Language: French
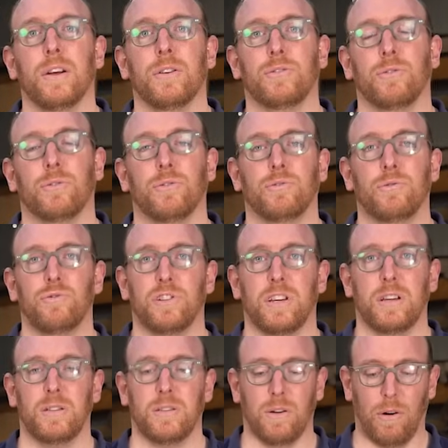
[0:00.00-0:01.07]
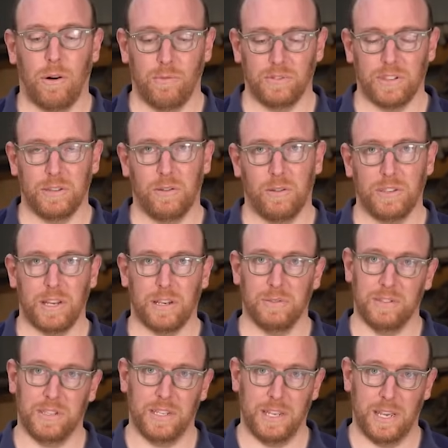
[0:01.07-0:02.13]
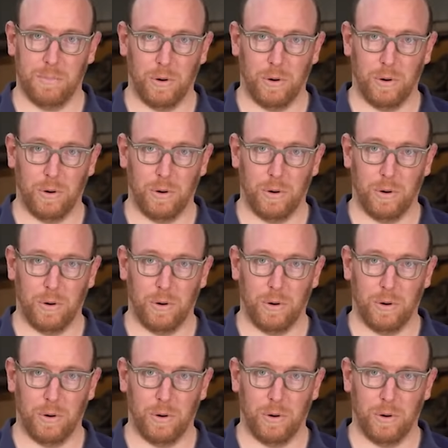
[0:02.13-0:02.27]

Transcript: sur le sujet en vous aidant à diagnostiquer un